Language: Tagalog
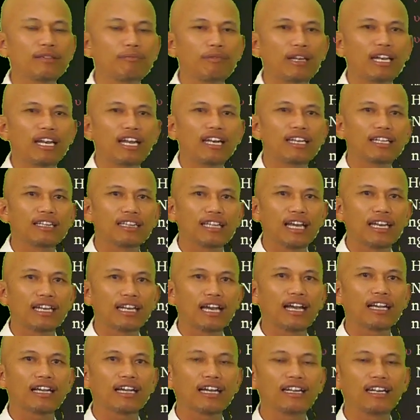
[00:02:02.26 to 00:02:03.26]
pinalitan na
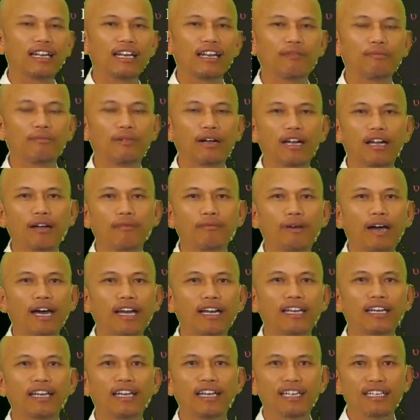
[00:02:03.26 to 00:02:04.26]
ang kanilang
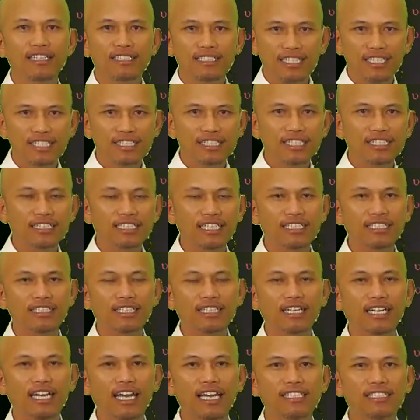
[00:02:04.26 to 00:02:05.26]
pagkapari, si Jesus
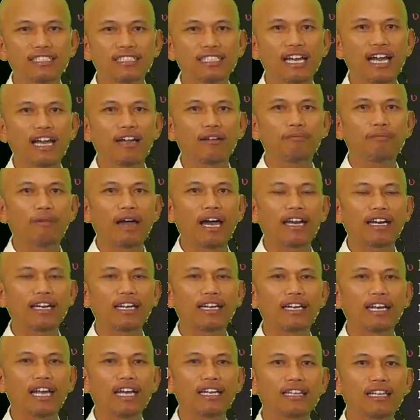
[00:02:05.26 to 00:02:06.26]
Christ na ang pari
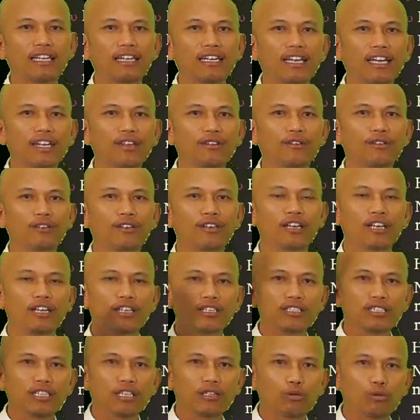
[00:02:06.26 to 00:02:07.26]
natin ngayon
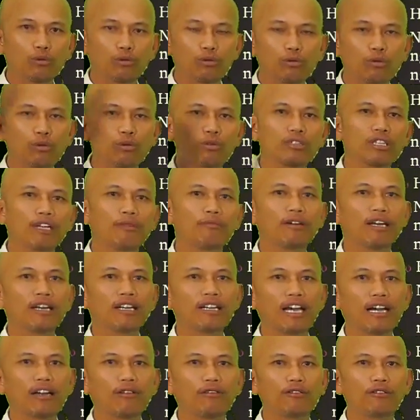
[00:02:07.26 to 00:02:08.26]
sa totoong
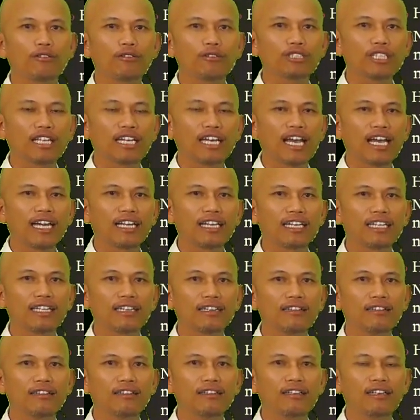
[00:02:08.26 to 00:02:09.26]
tabernakulo sa langit.
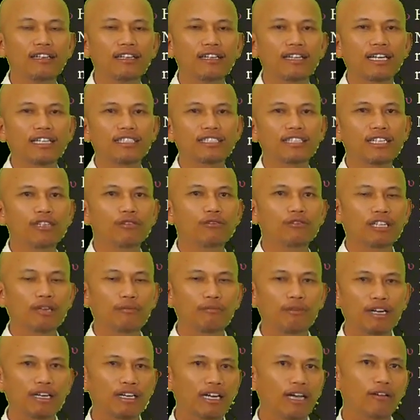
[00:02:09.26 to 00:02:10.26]
Kasi yung
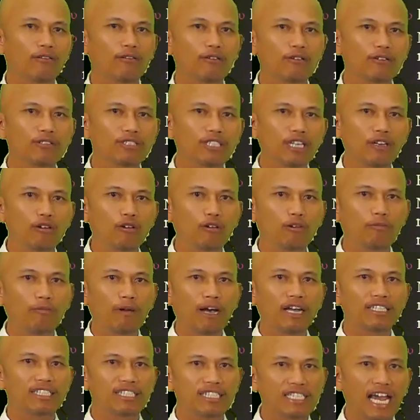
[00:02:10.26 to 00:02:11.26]
tabernakulo sa
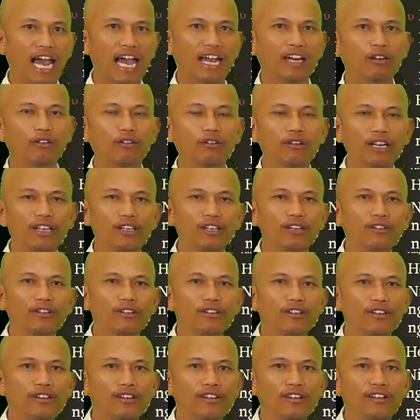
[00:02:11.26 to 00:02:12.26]
lupa, shadow lang yon,
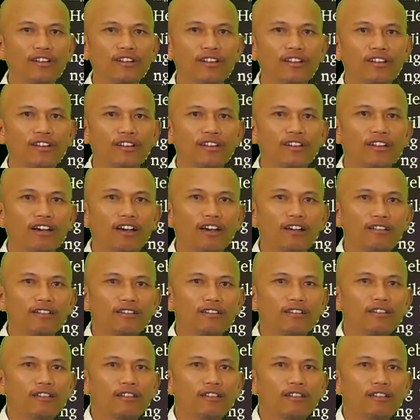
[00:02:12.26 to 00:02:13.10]
No?